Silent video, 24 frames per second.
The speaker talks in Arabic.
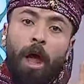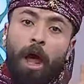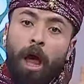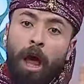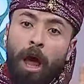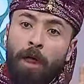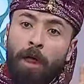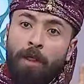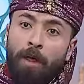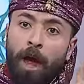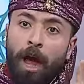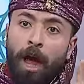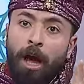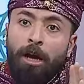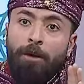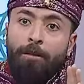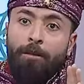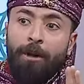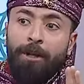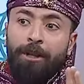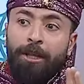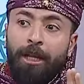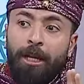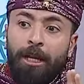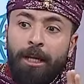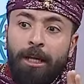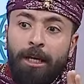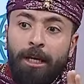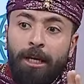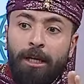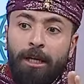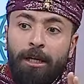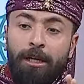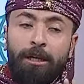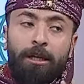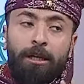هذا أكبر
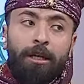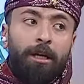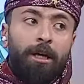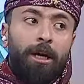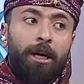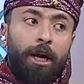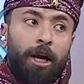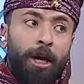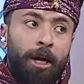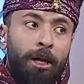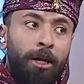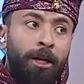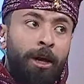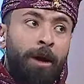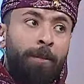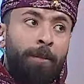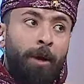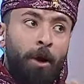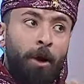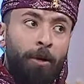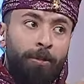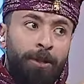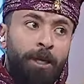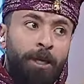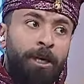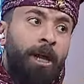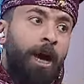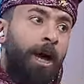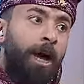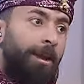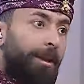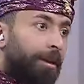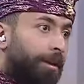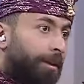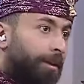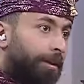دليل أنه ما هو
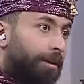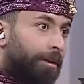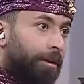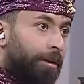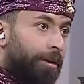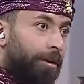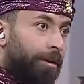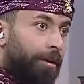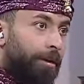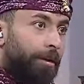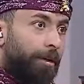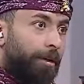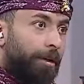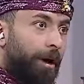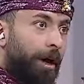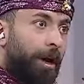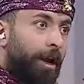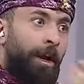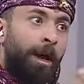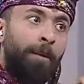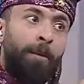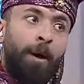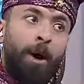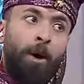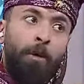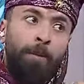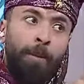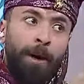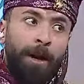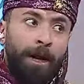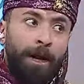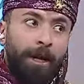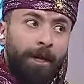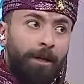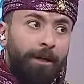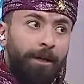بدينار آه. أن أنه ما هو
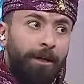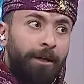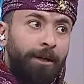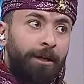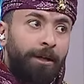بنا